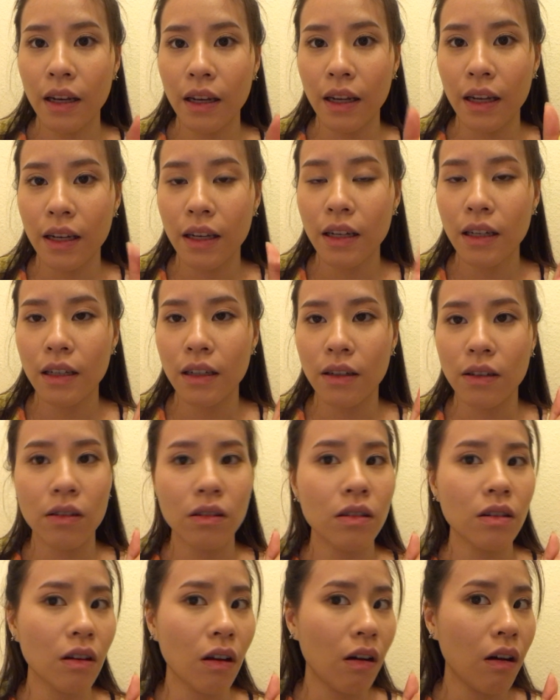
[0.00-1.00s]
นิดนึง
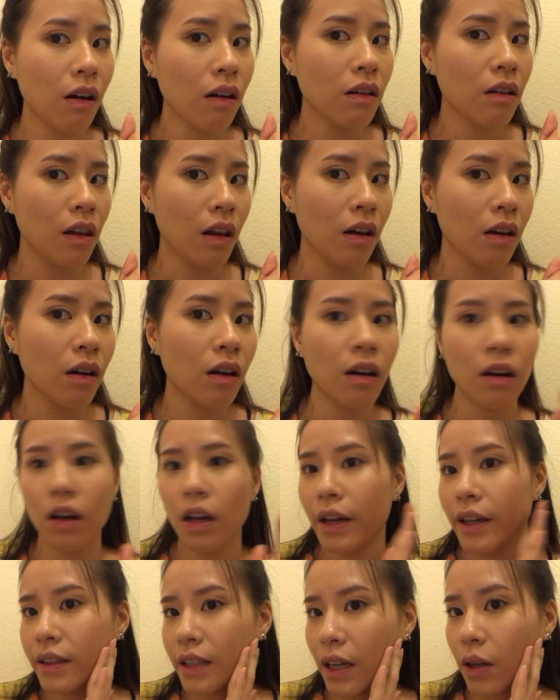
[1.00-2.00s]
เนาะแล้วก็
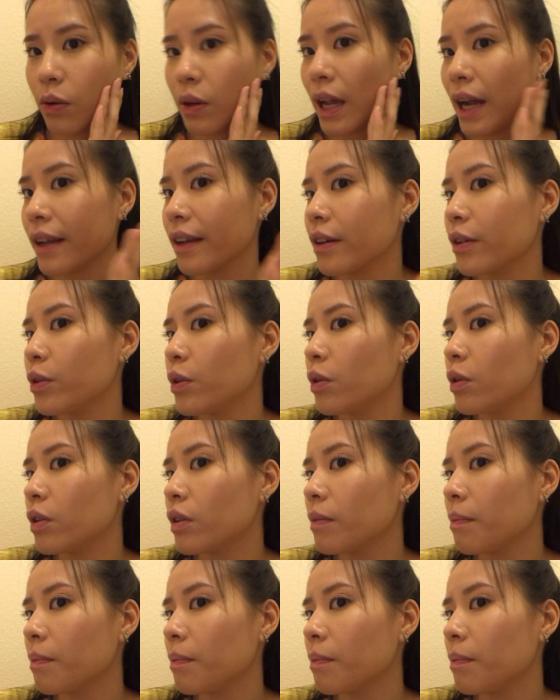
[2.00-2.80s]
แต่ทุกอย่างยังดู